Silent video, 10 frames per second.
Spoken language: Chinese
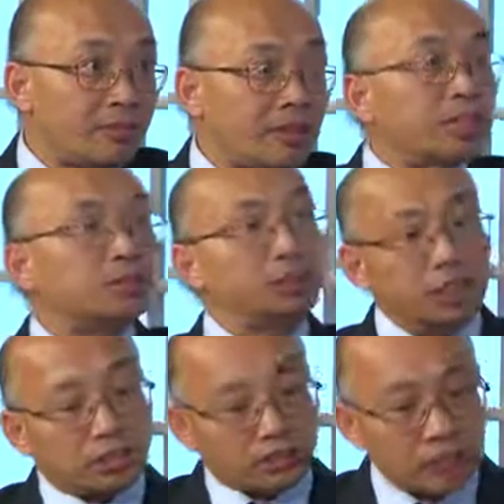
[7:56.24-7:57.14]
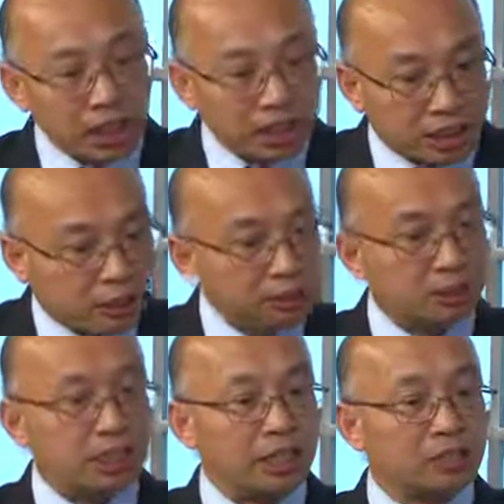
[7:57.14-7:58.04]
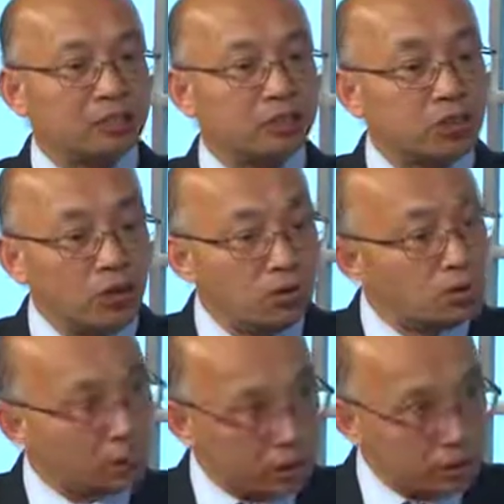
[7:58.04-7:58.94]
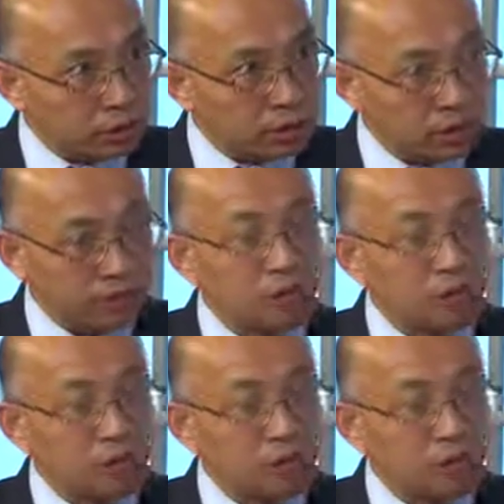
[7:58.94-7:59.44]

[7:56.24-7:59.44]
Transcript: 所以从这个角度上来说，中国投资人